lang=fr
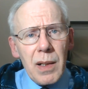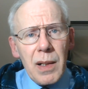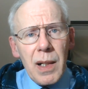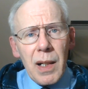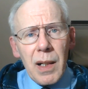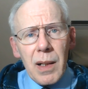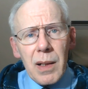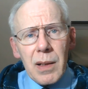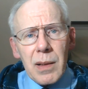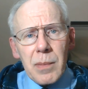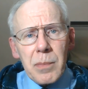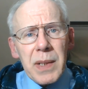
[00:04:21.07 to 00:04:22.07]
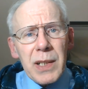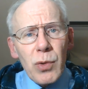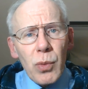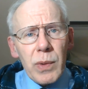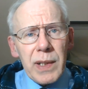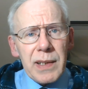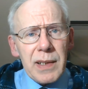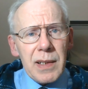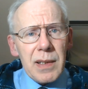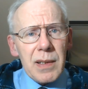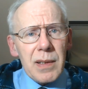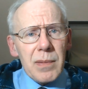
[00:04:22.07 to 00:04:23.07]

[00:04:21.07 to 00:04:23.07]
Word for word: l'amidon était